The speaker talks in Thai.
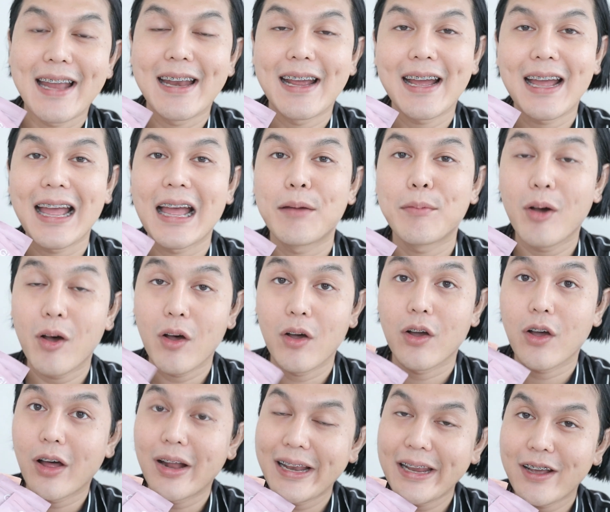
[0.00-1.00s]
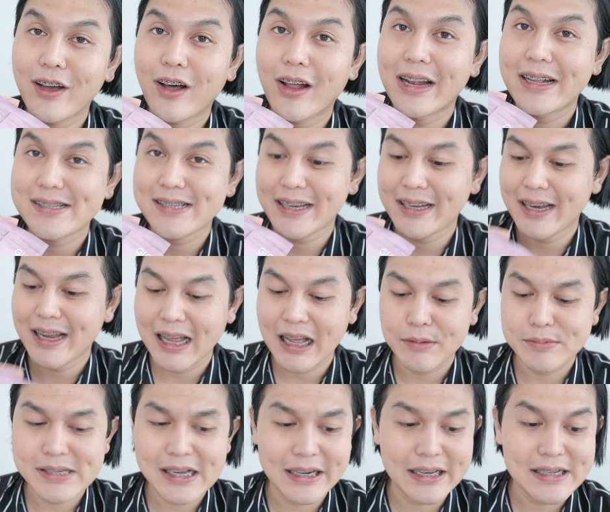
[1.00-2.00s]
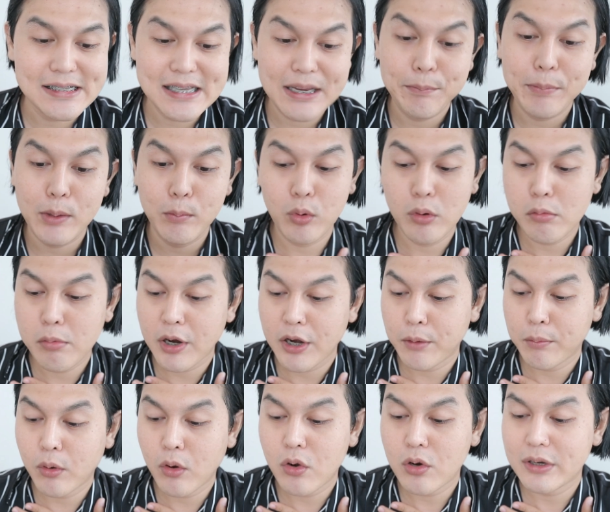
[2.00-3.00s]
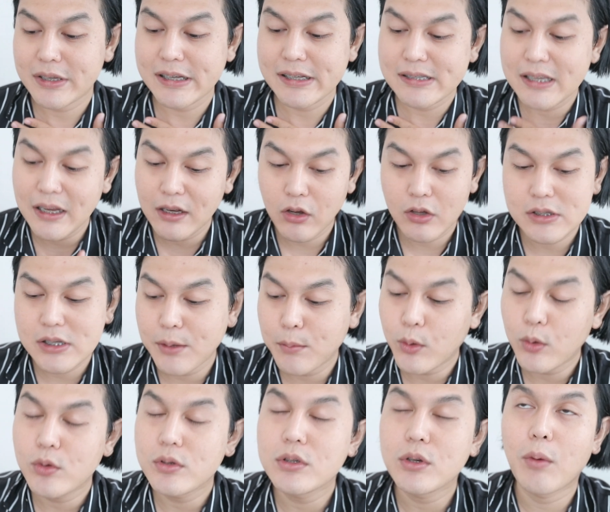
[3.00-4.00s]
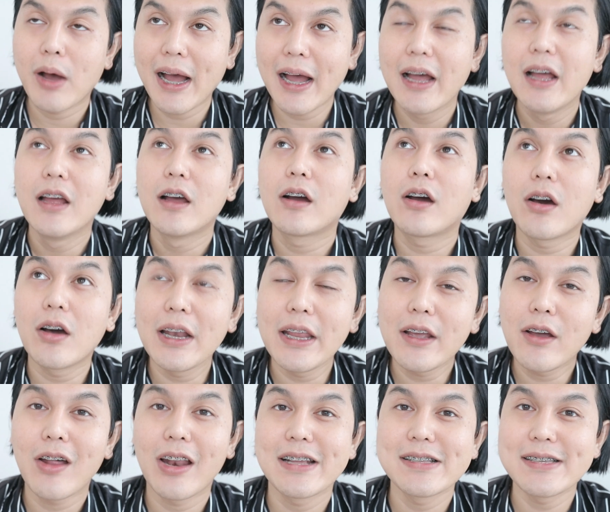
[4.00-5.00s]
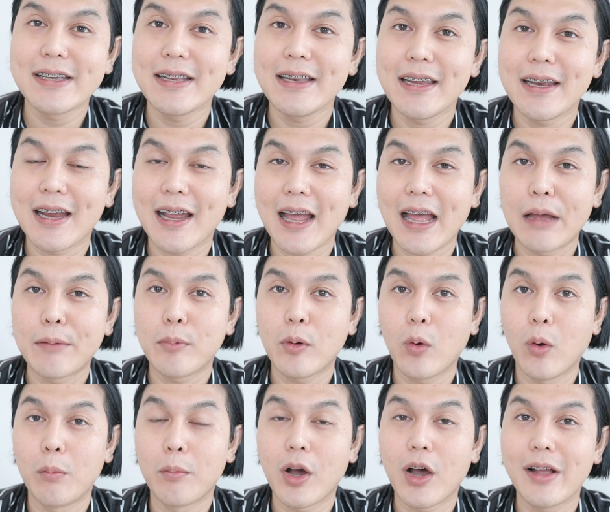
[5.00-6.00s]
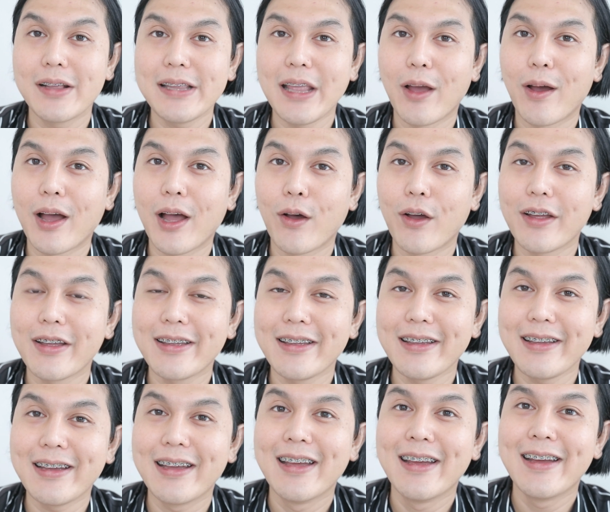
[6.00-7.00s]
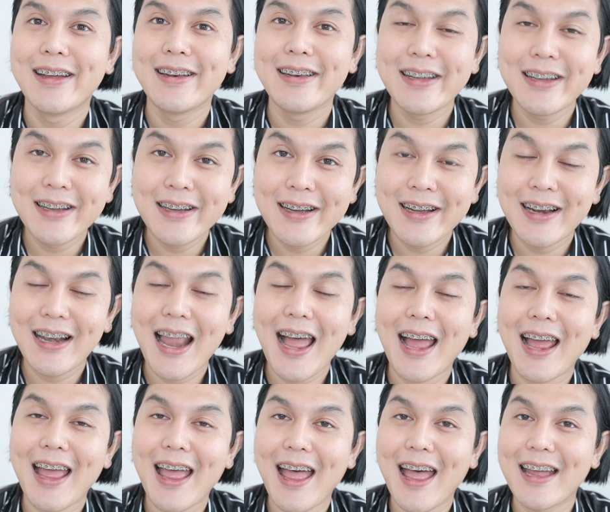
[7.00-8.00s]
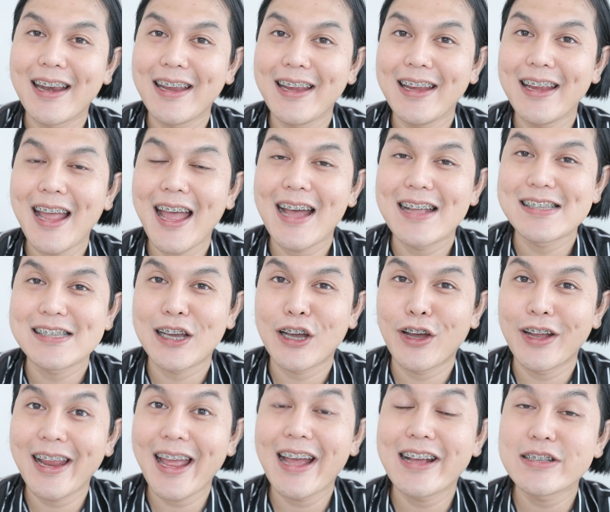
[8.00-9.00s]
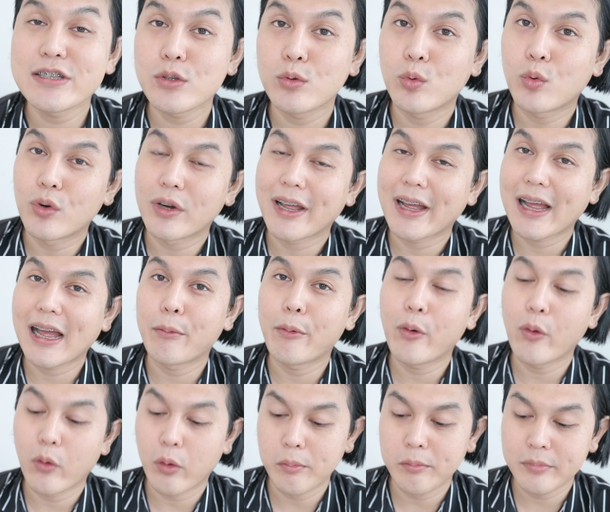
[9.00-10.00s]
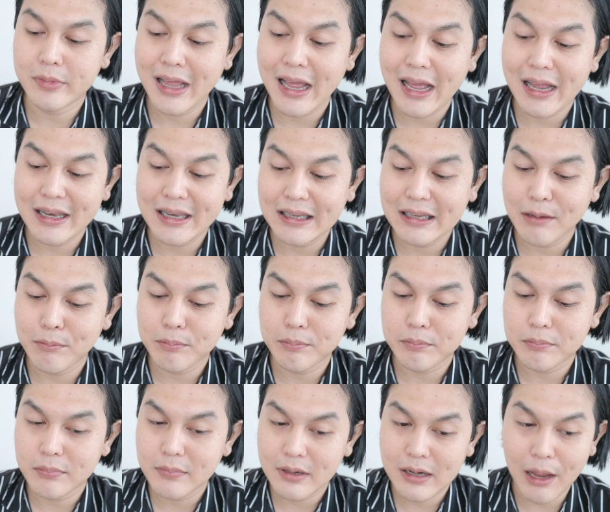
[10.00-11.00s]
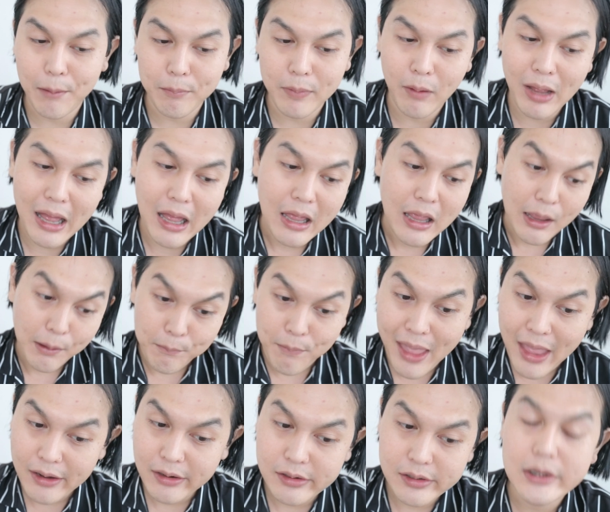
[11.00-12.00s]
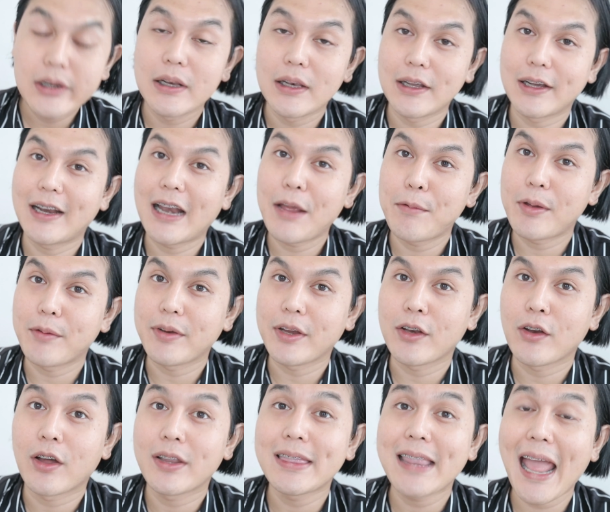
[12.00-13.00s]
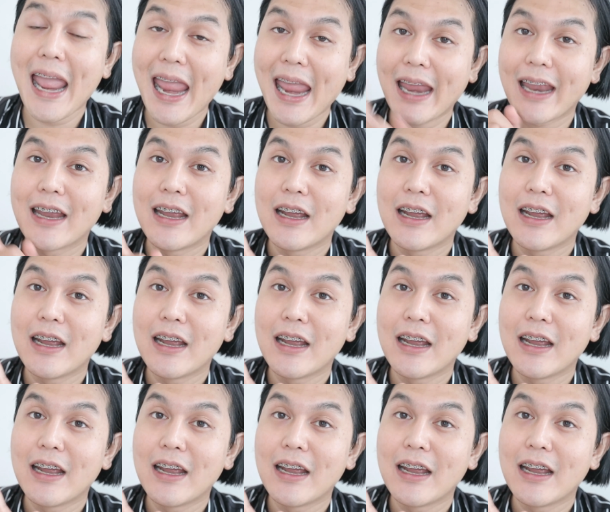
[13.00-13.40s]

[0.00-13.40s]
ยนะครับของกอรี่คอลลาเจนนะครับ จากที่เจนเป็นผู้บริโภคจริงๆเนาะเจนก็รู้สึกว่ากอรี่คอลลาเจนเนี่ยนะครับผมข้อเสียของเขาก็คือ 1 ราคาที่อาจจะค่อนข้างสูงนะครับผมถ้าเทียบกับแบบว่าแบรนด์อื่นๆหรืออะไรแบบนี้เนาะแต่